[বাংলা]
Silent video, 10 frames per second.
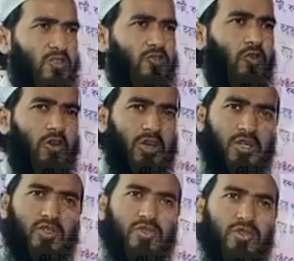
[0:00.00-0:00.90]
নলেজ
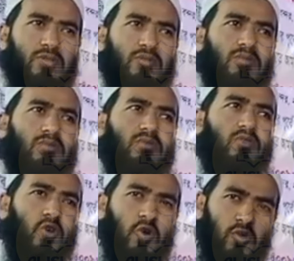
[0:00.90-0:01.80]

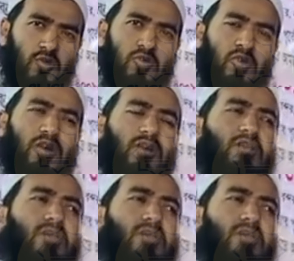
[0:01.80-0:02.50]
গ্রহণ করে